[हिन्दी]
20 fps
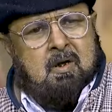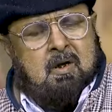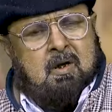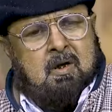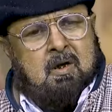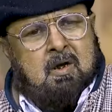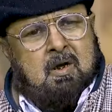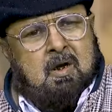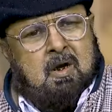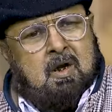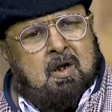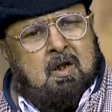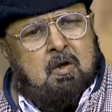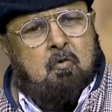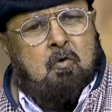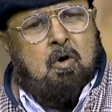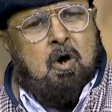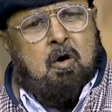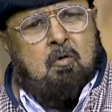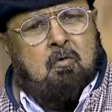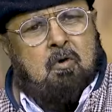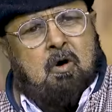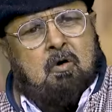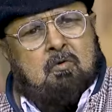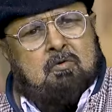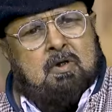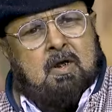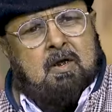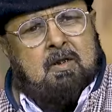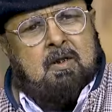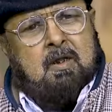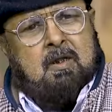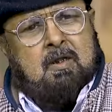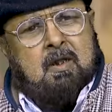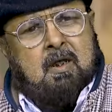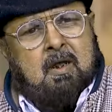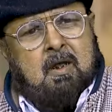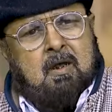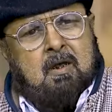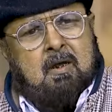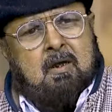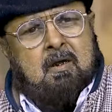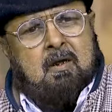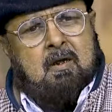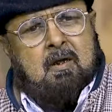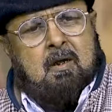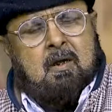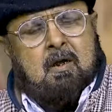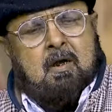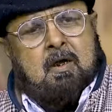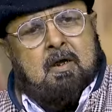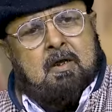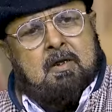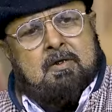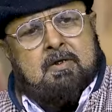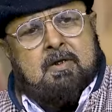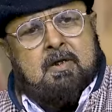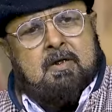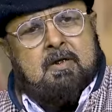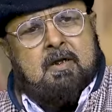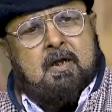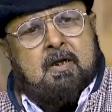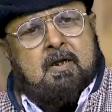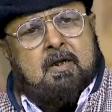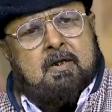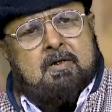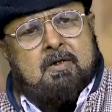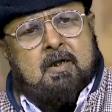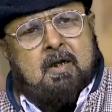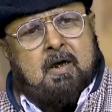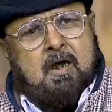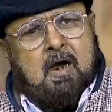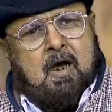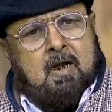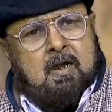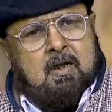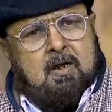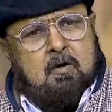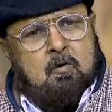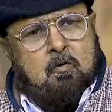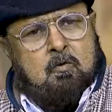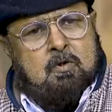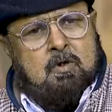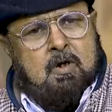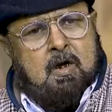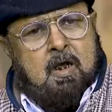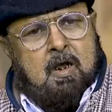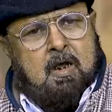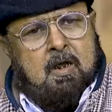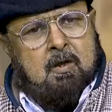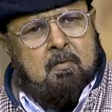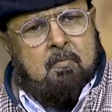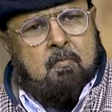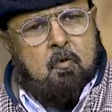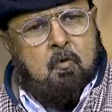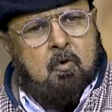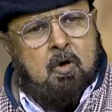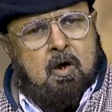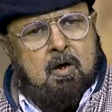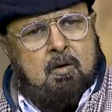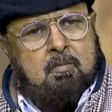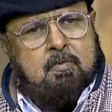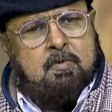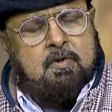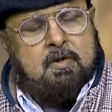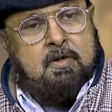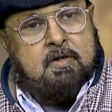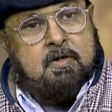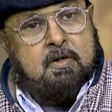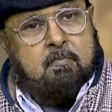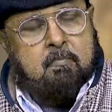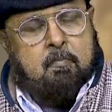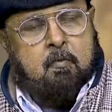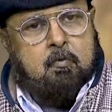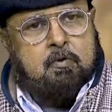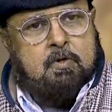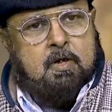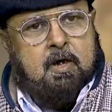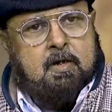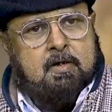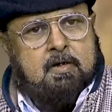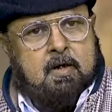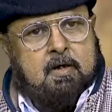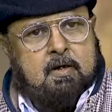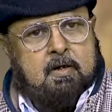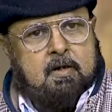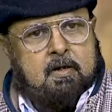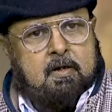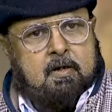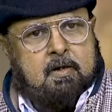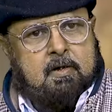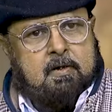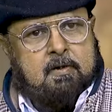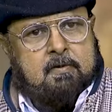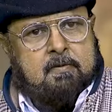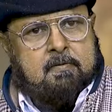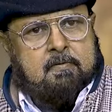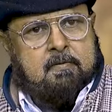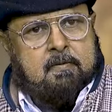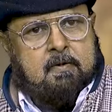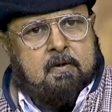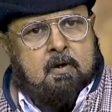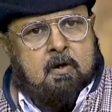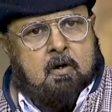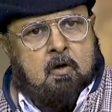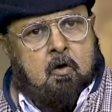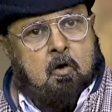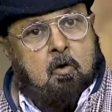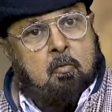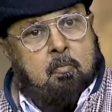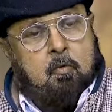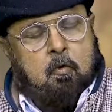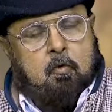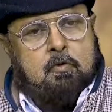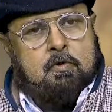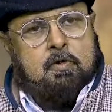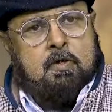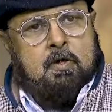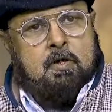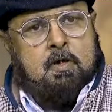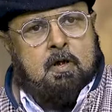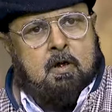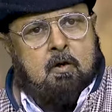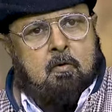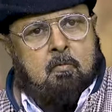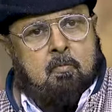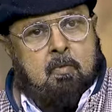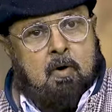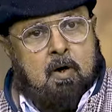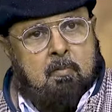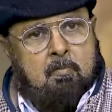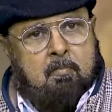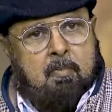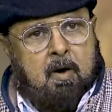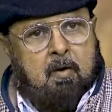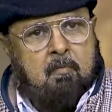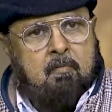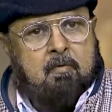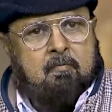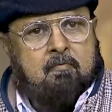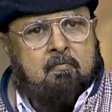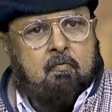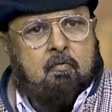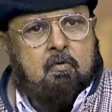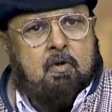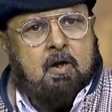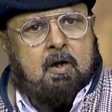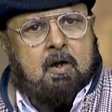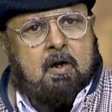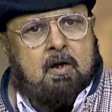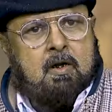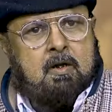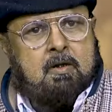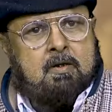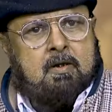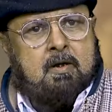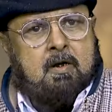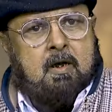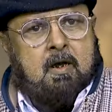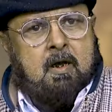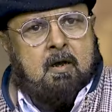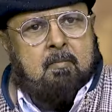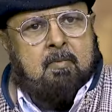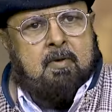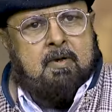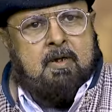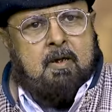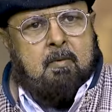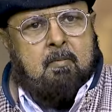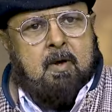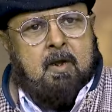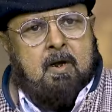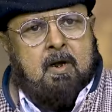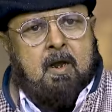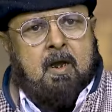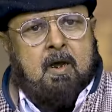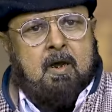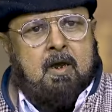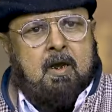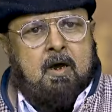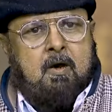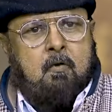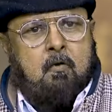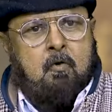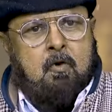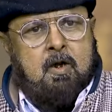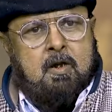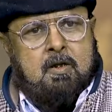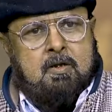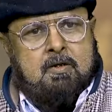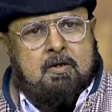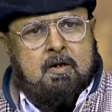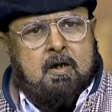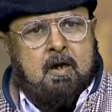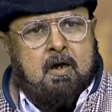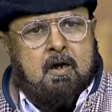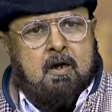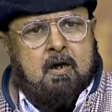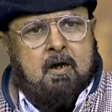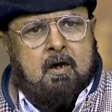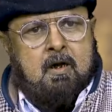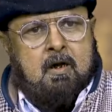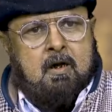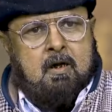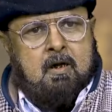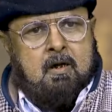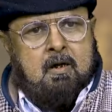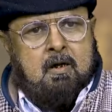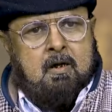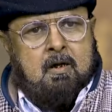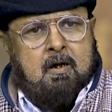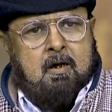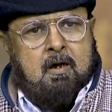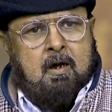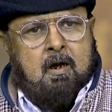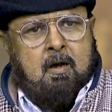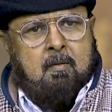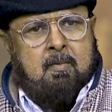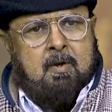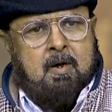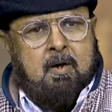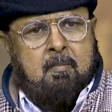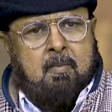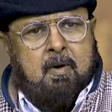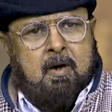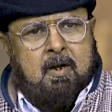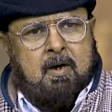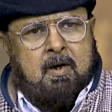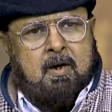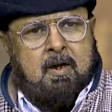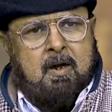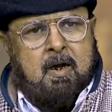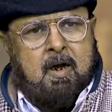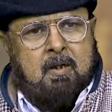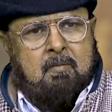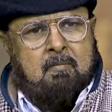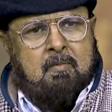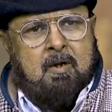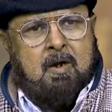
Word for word: रेडियो गांव-गांव जाता था इसके ज़रिए सरकार की योजनाएं प्रोग्राम्स ये सब पहुंचाए जाते थे और पहुंचते थे और बड़े पावरफुल तरीके से फिर जमाना आ गया होर्डिंग्स का अब इन्हें पढ़े लिखे आदमी